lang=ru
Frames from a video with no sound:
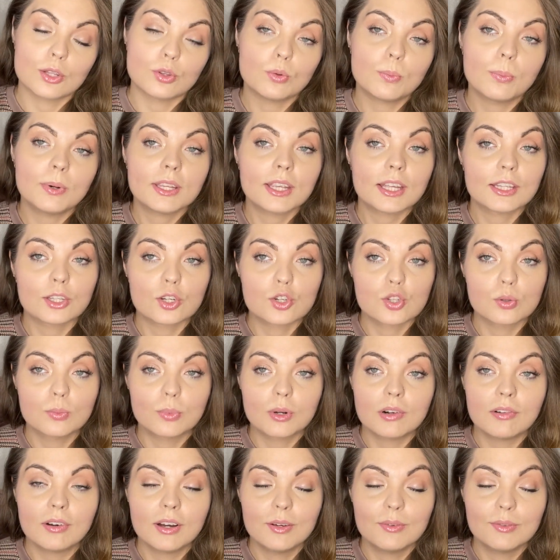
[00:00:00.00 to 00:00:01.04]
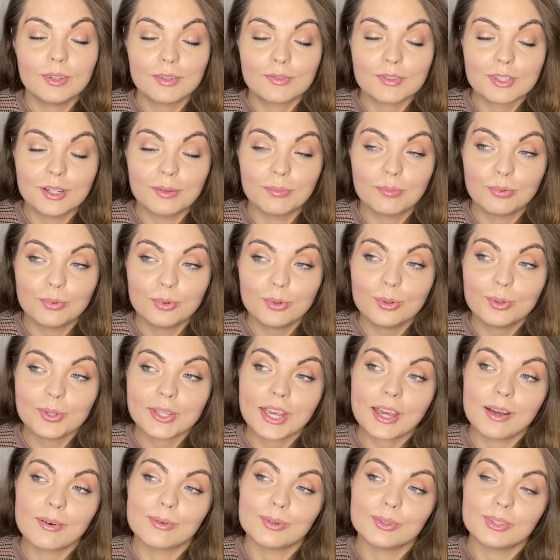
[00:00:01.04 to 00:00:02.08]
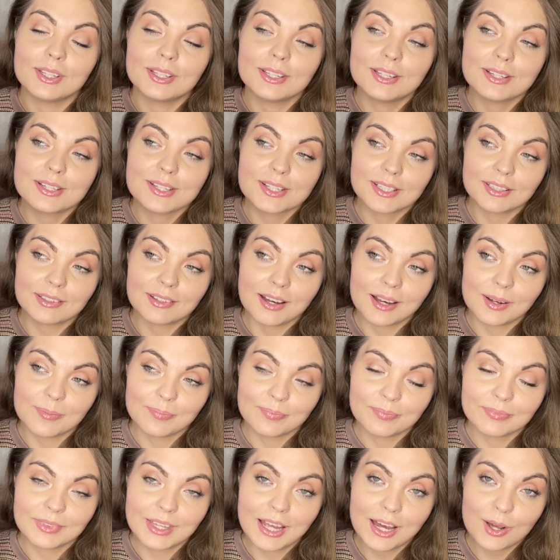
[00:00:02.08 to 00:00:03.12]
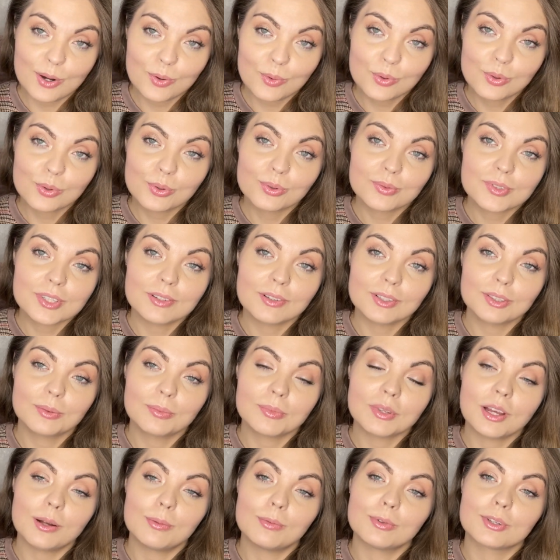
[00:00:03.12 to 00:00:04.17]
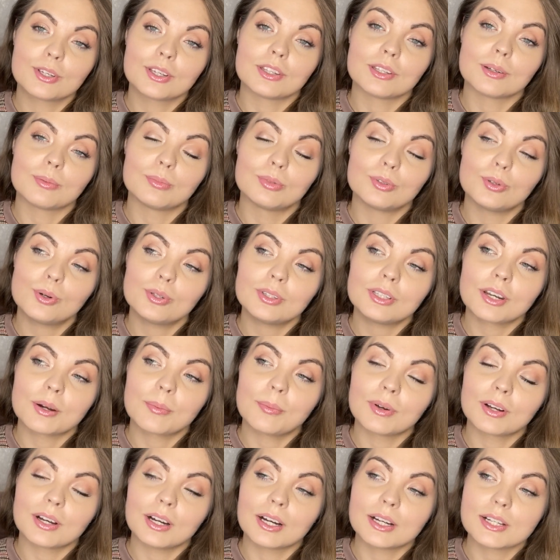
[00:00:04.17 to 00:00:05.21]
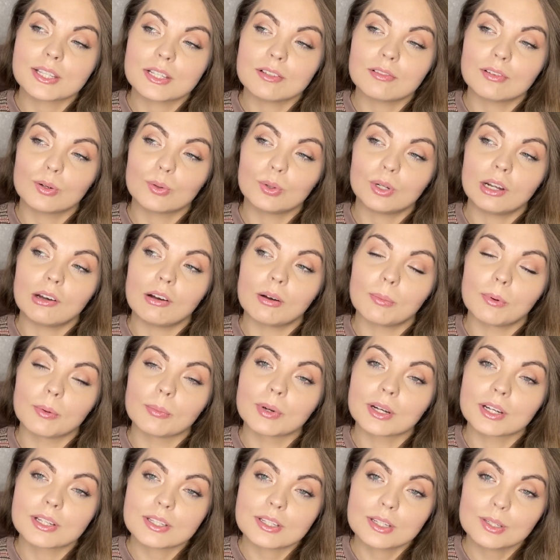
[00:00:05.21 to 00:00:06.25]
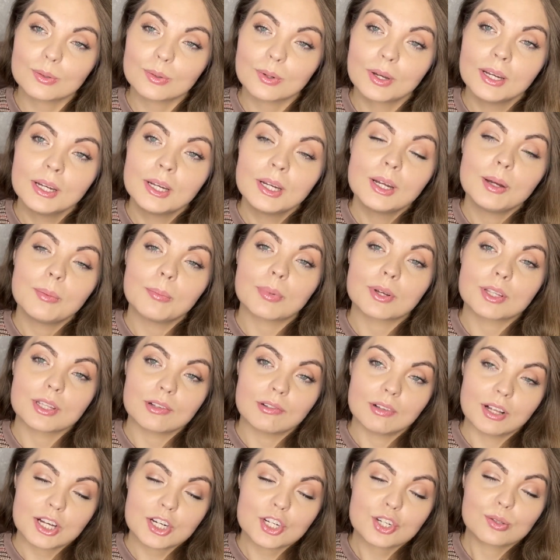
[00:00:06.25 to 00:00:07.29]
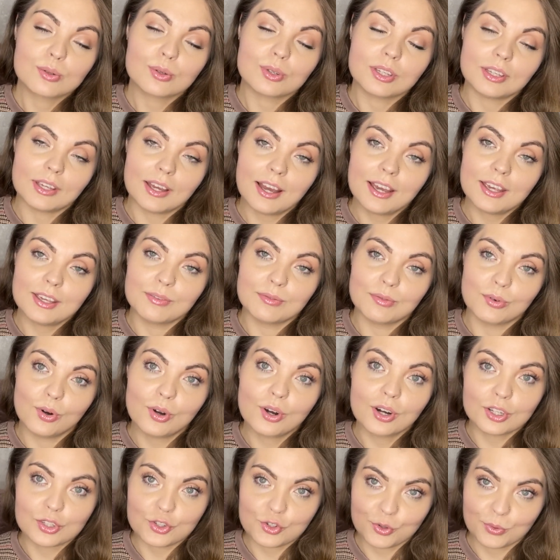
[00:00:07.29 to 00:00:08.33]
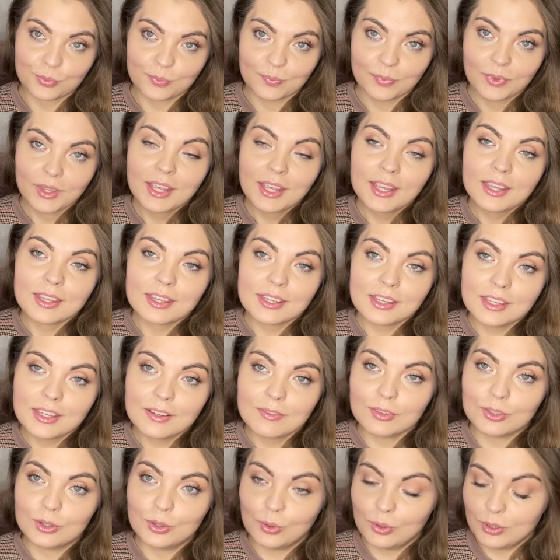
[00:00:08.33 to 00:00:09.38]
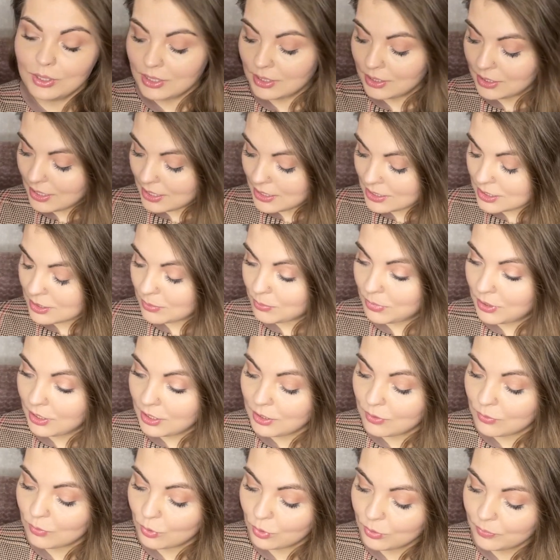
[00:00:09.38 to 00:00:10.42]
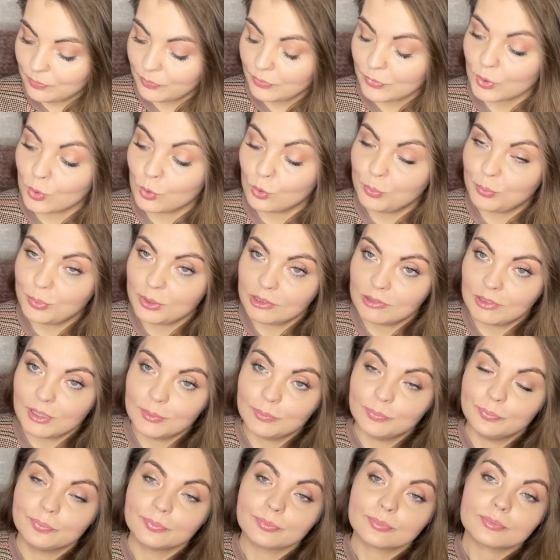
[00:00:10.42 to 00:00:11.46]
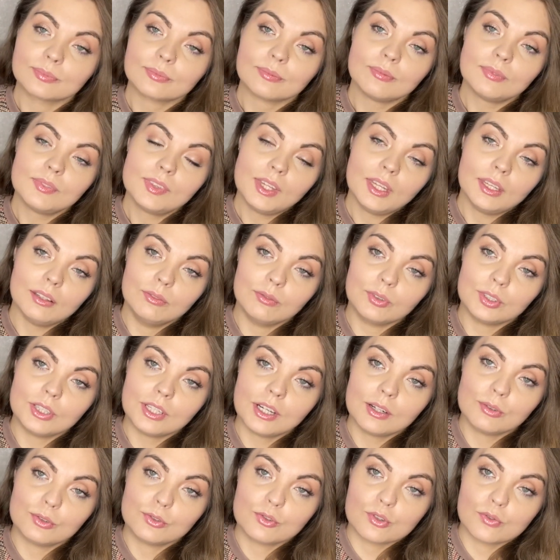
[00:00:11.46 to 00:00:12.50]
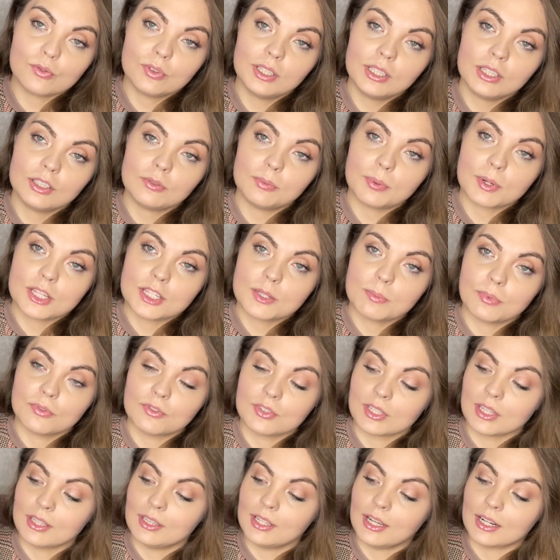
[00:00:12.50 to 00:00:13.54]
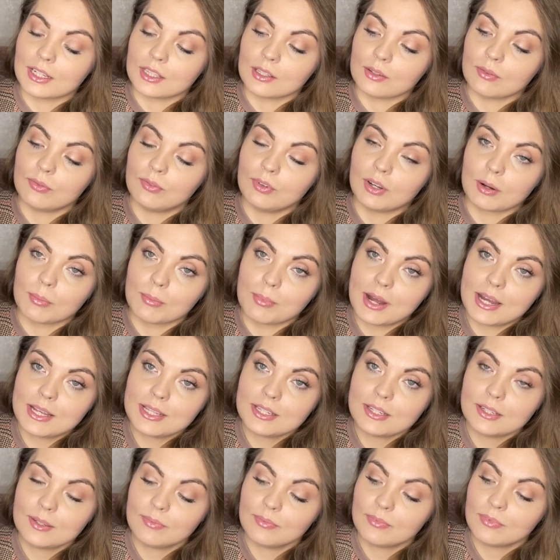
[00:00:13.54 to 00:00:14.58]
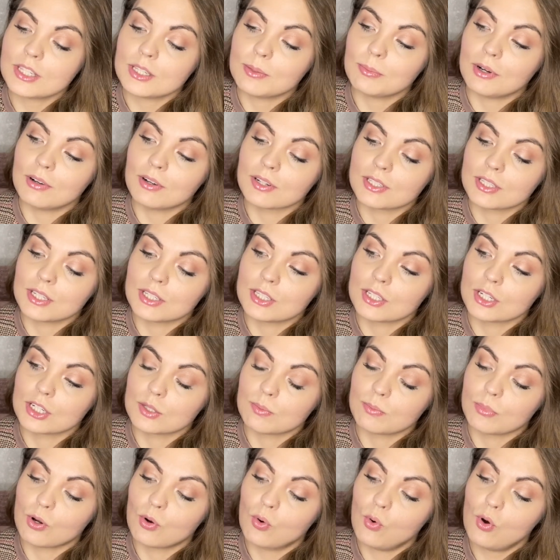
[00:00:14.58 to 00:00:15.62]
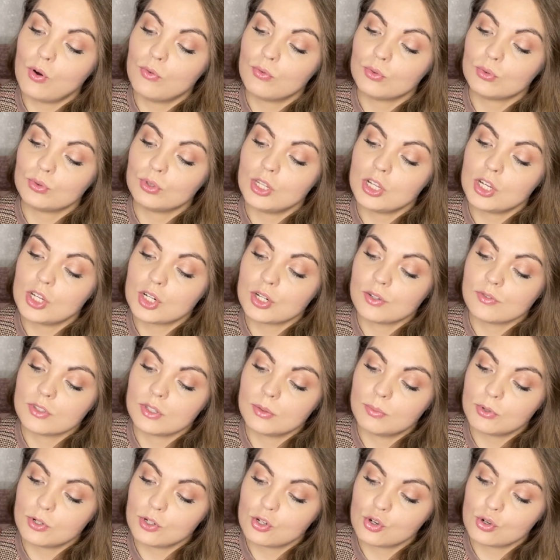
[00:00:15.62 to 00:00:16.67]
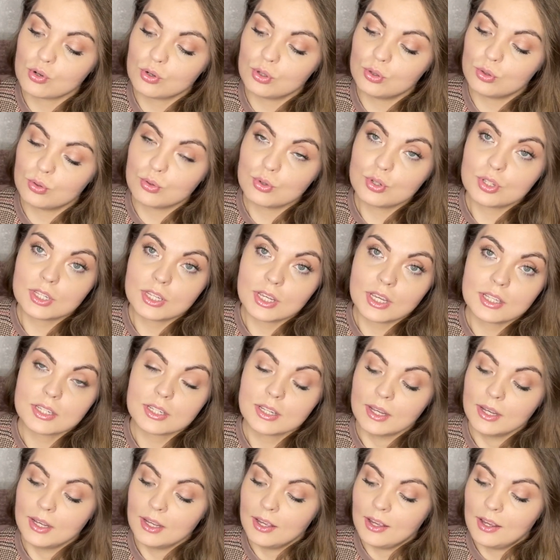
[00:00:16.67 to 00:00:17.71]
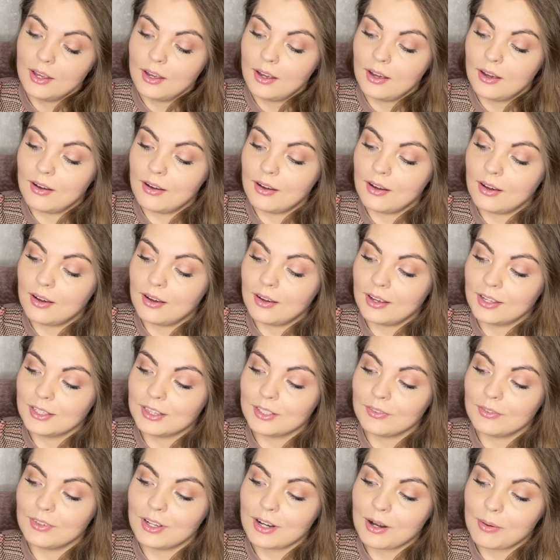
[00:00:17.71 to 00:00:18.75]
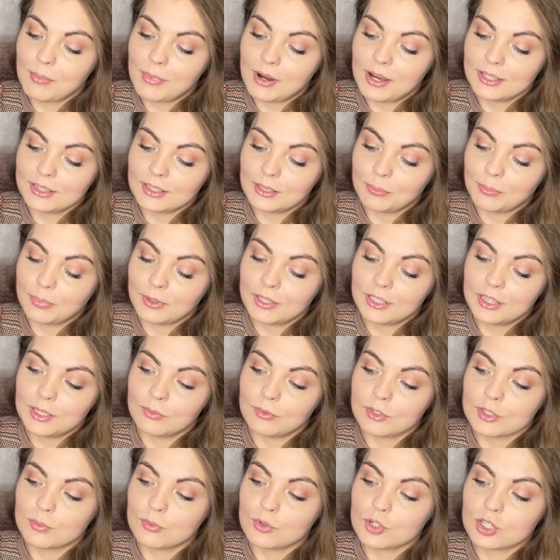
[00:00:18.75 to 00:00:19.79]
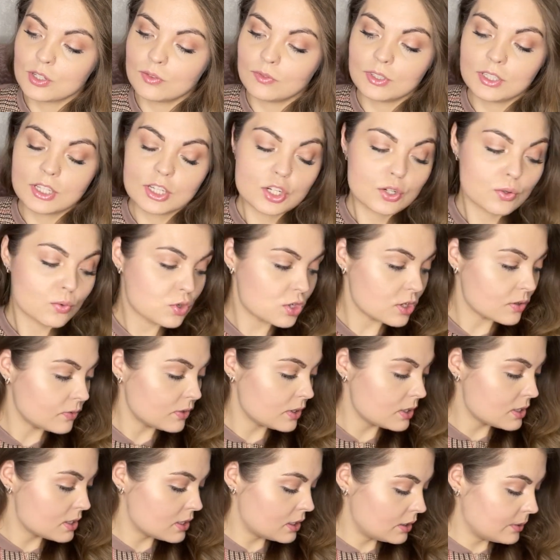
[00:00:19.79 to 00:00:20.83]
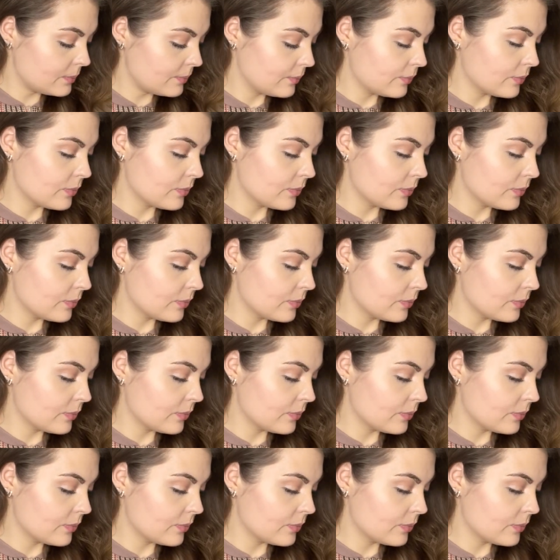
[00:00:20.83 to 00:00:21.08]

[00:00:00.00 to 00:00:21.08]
Ну, понятно, что брала его не вслепую, я его нанесла на руку в золотом яблоке, на блотер, и пока ходила гуляла по магазину, поняла, что я его хочу. И в итоге я себе его купила. Вот так вот все выглядит, в принципе, в стандартном формате. Снимала, кстати, распаковку даже в запрещенную сеть а, этого аромата, поэтому, возможно, вы даже уже видели.